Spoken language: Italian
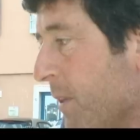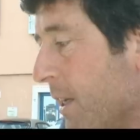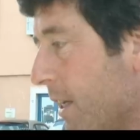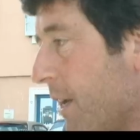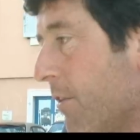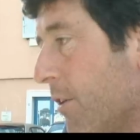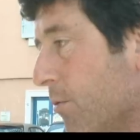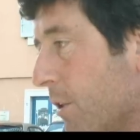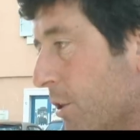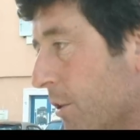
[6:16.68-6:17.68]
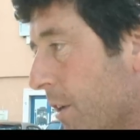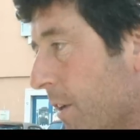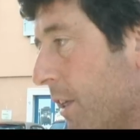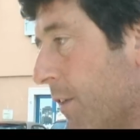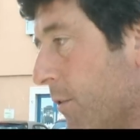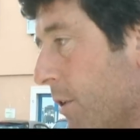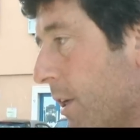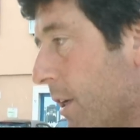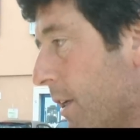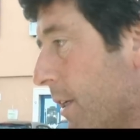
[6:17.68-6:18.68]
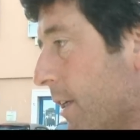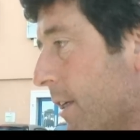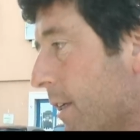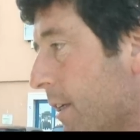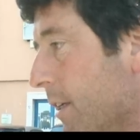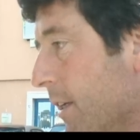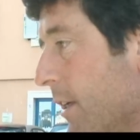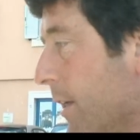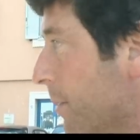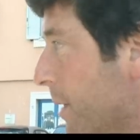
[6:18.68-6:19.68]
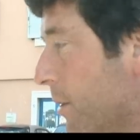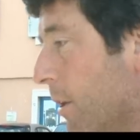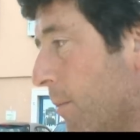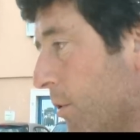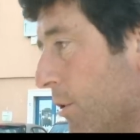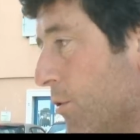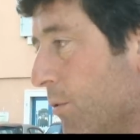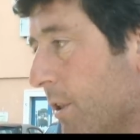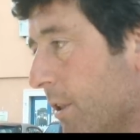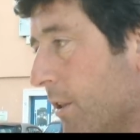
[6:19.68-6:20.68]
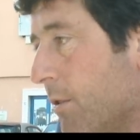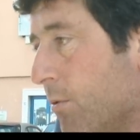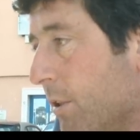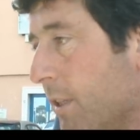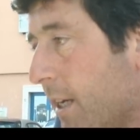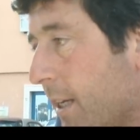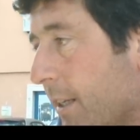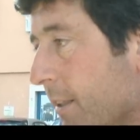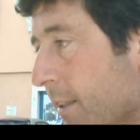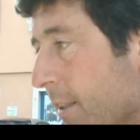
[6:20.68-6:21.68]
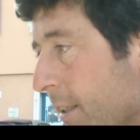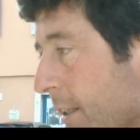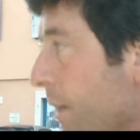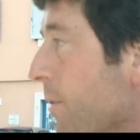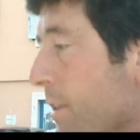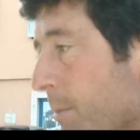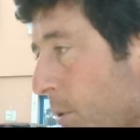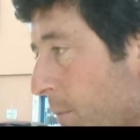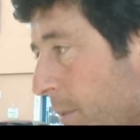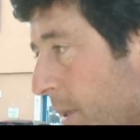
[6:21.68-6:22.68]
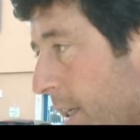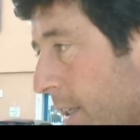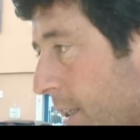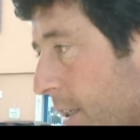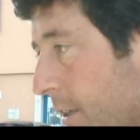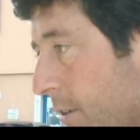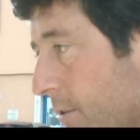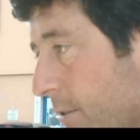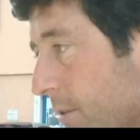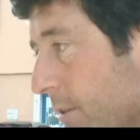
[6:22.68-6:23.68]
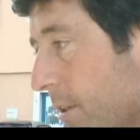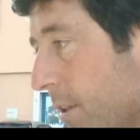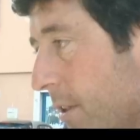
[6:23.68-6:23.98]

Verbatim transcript: E navi vanno tutte a Civita Vecchia, ai, parti, ai porti giù del sud Italia. E questo è il problema grande delle cose, de,